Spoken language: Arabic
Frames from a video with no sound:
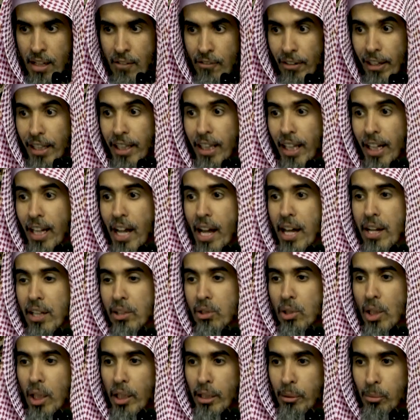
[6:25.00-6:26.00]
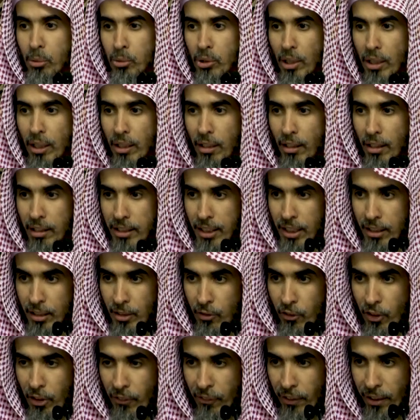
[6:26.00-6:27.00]
فإذا كان صاحب طريقة
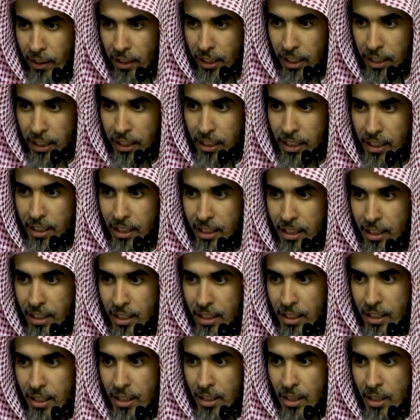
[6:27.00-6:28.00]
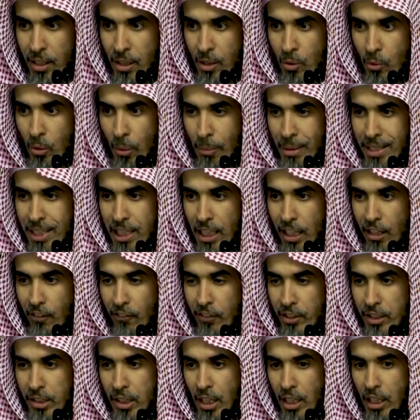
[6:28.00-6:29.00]
في الفقه ومسلك
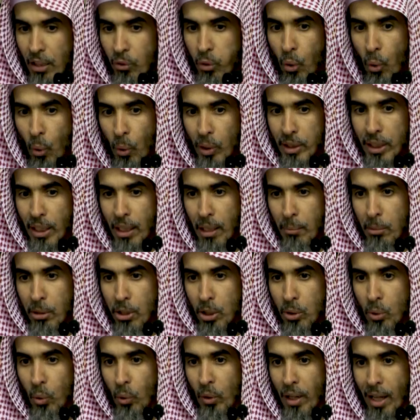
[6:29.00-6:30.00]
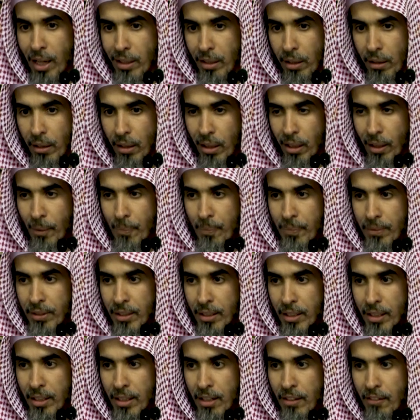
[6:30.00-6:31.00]
في التأليف هو وتلامذته لا يرى
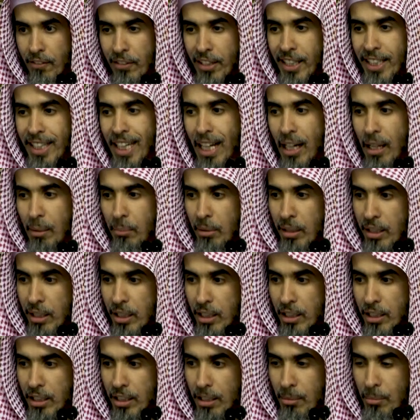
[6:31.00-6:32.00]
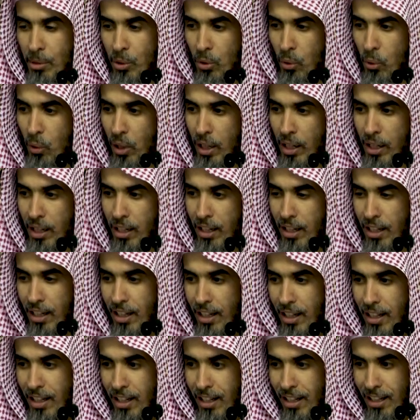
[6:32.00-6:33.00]
في تلامذته من هو
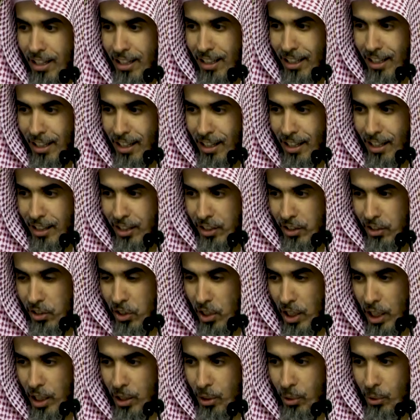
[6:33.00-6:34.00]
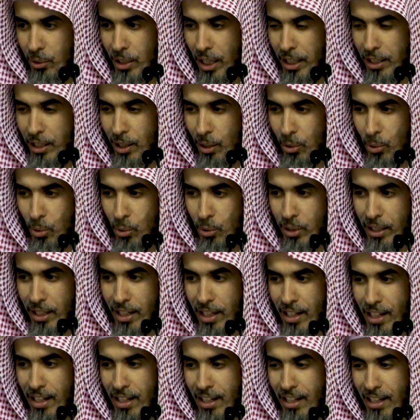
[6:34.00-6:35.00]
صالح أن يكون
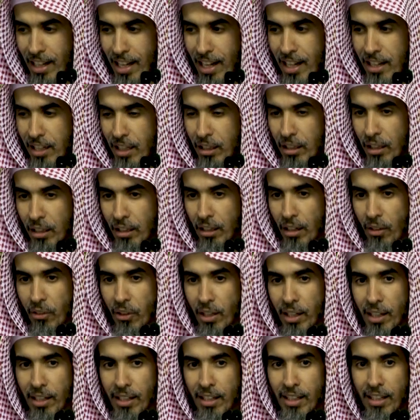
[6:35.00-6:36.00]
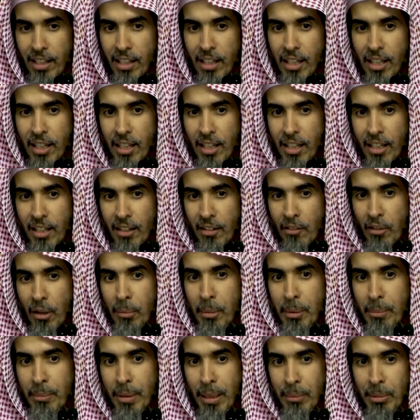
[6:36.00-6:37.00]
أهلا للقضاء
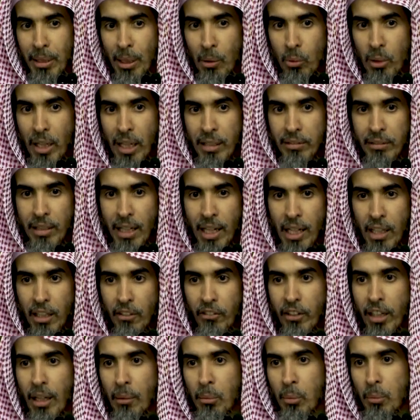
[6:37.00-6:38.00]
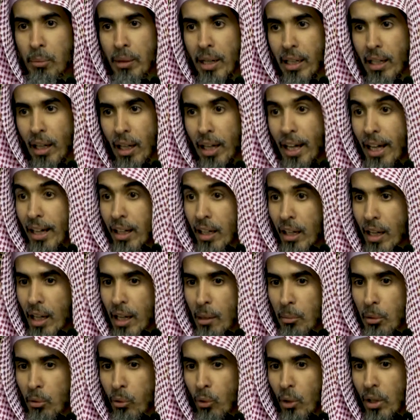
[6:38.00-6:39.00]
فمن باب أولى أن هذا فيها مبالغة لكن
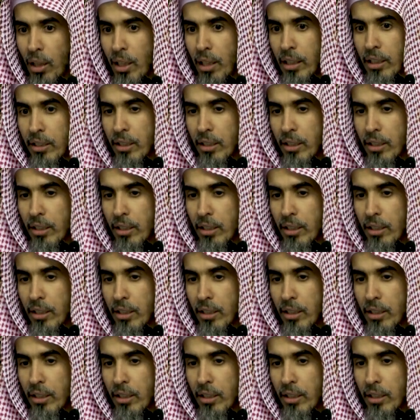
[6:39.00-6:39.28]
كلام الفقهاء